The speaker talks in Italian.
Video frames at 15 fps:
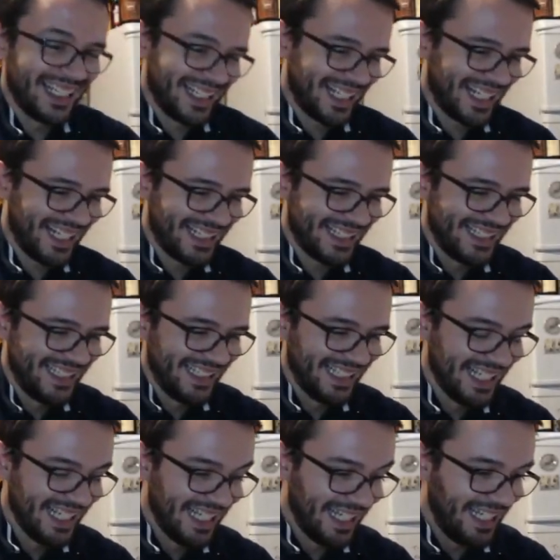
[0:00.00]
ragazzi,
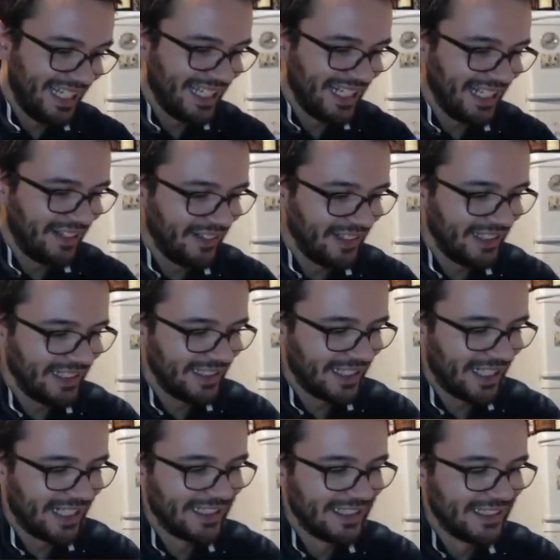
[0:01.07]
è la
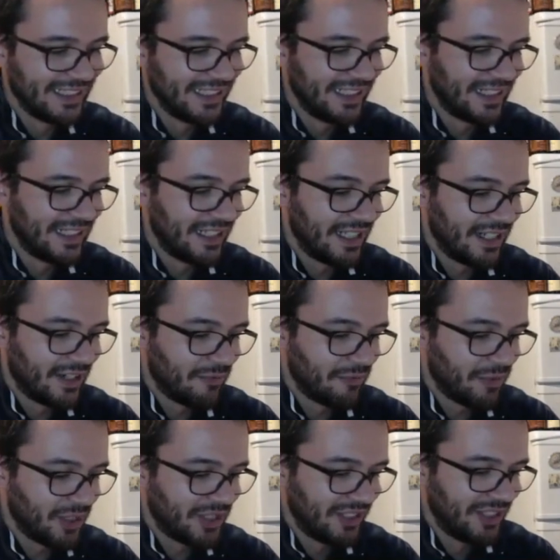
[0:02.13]
verità. Non
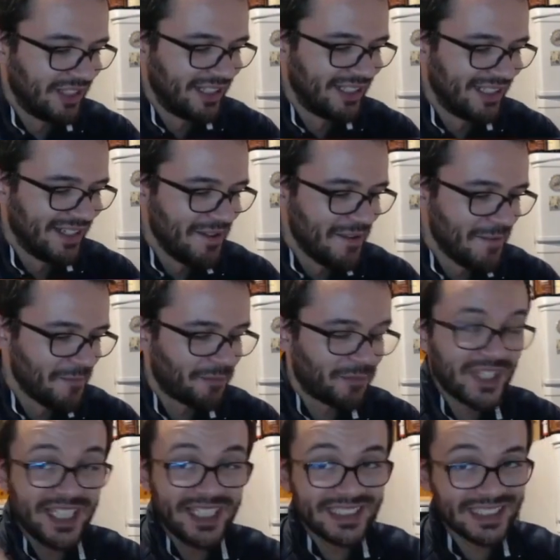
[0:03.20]
posso...
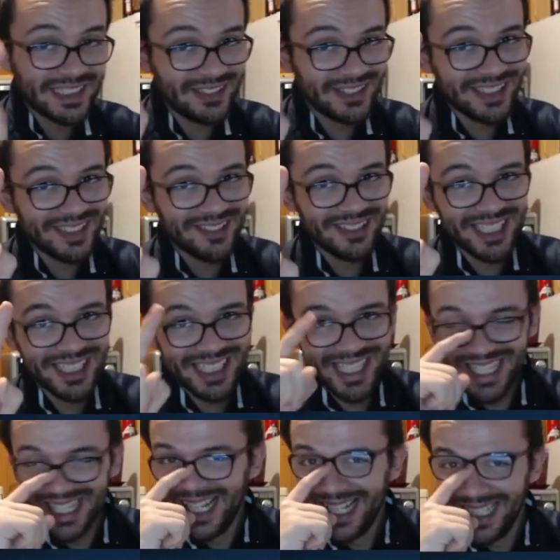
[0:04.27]
Iscrivetevi al
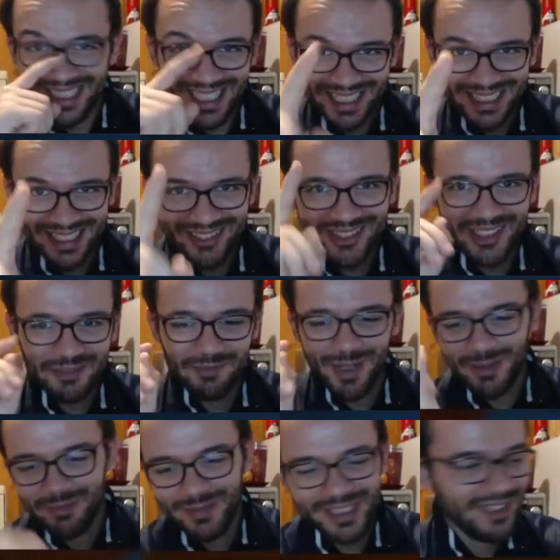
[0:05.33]
canale, anche voi
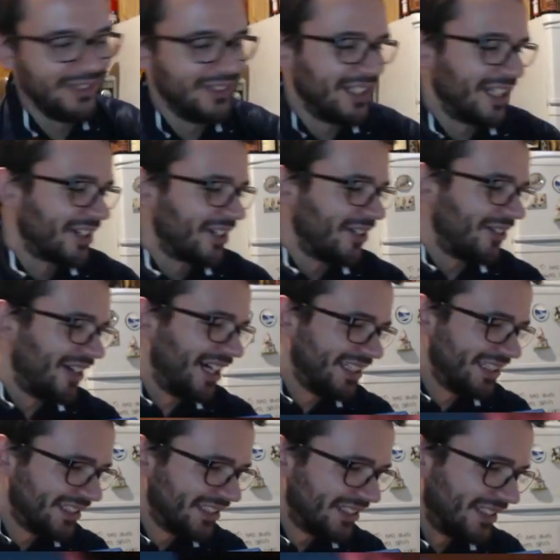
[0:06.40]
bambini, mi
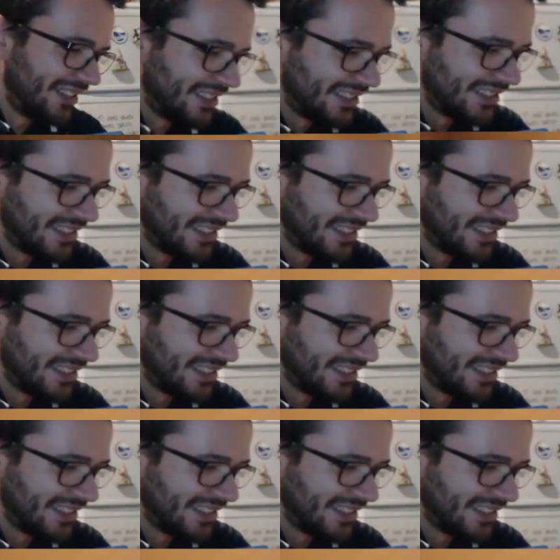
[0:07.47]
raccomando.